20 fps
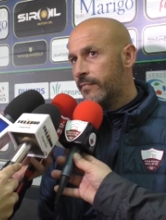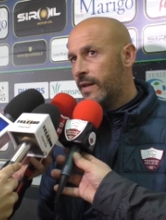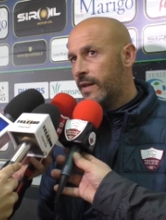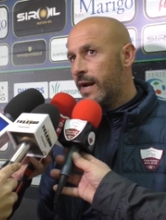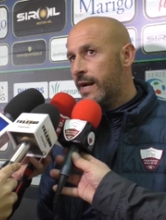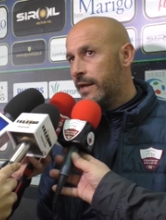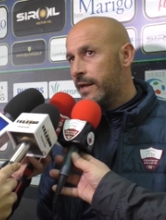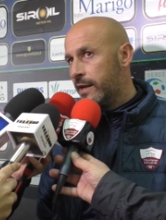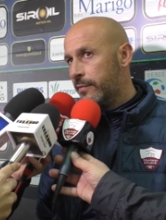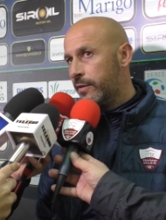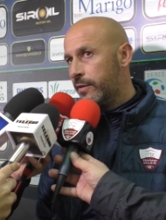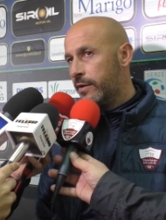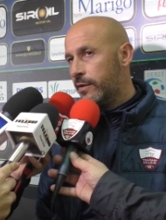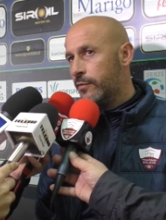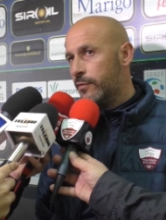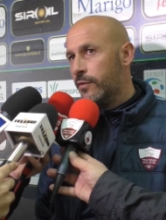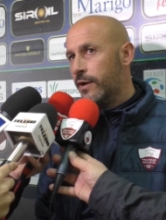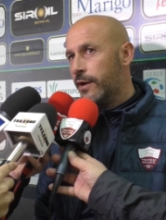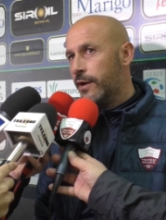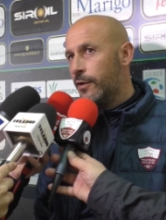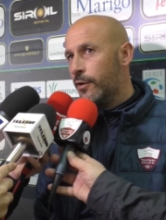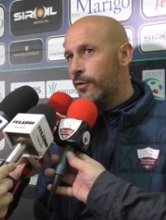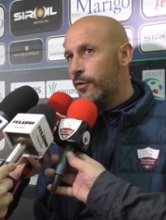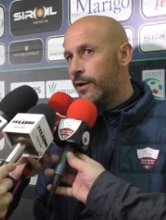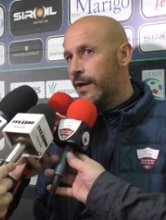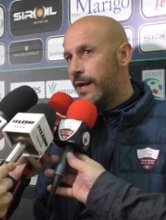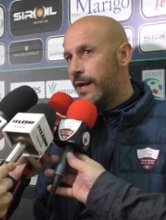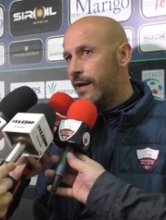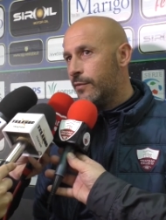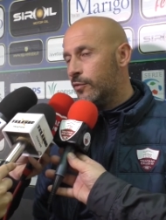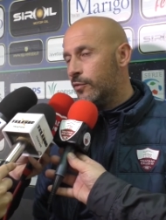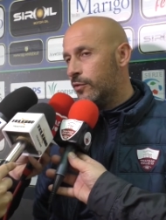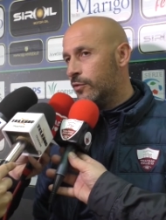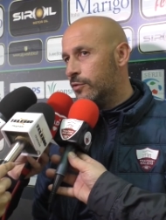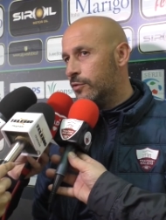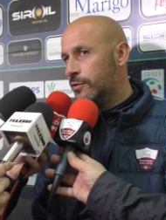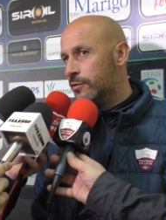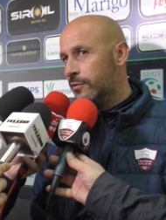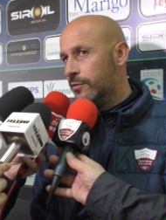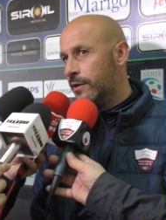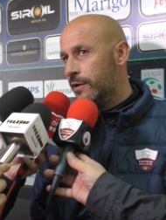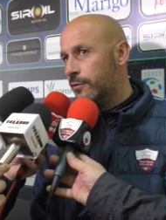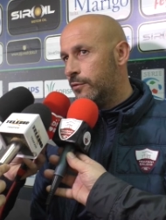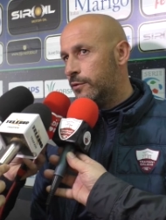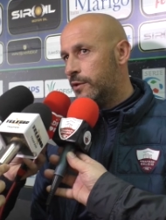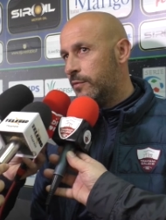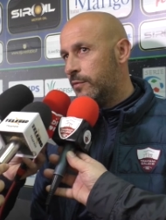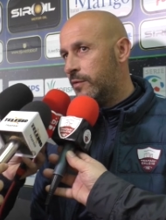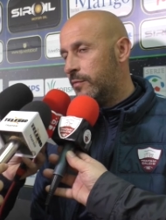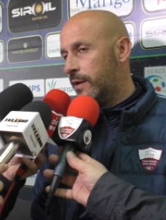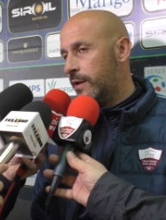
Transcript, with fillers: anche per un errore clamoroso negli ultimi,